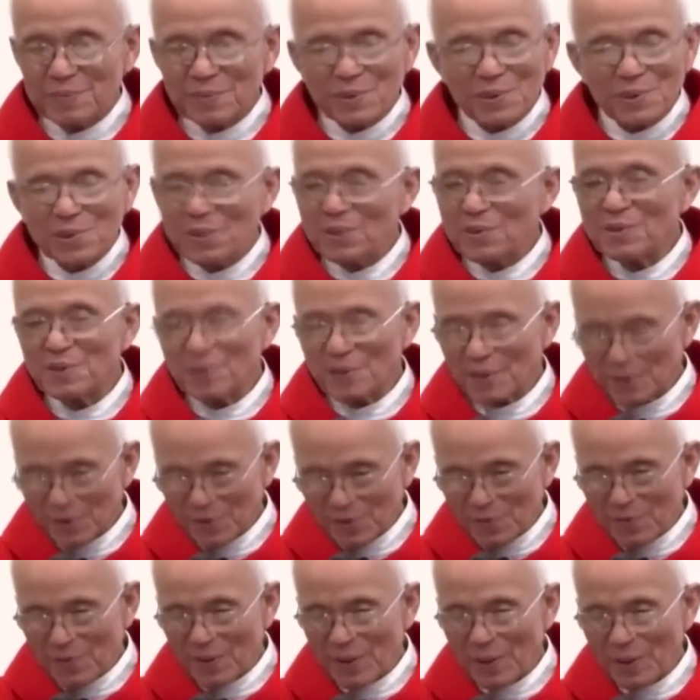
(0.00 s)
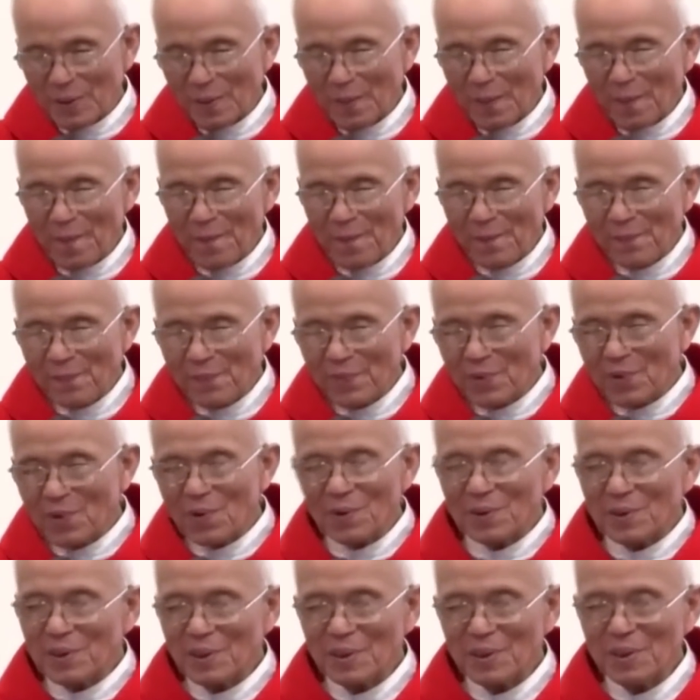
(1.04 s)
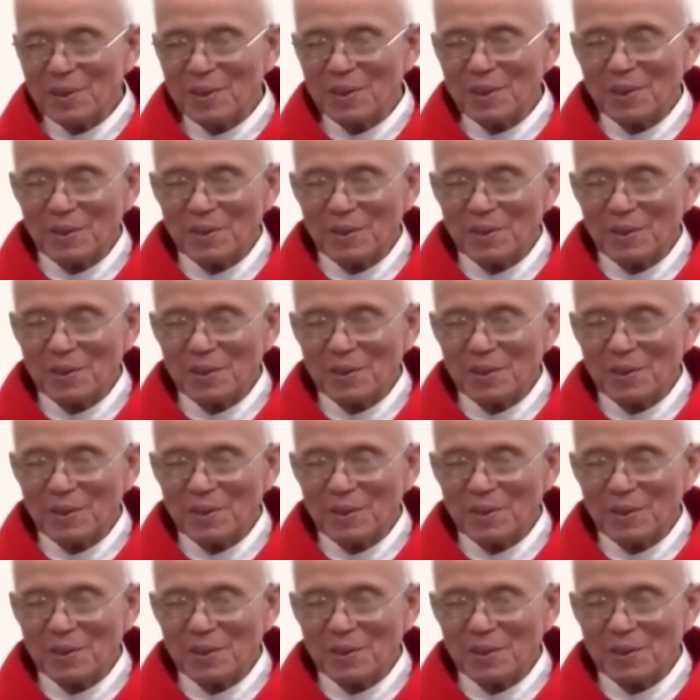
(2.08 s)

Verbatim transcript: Chưa được như vậy. Có khi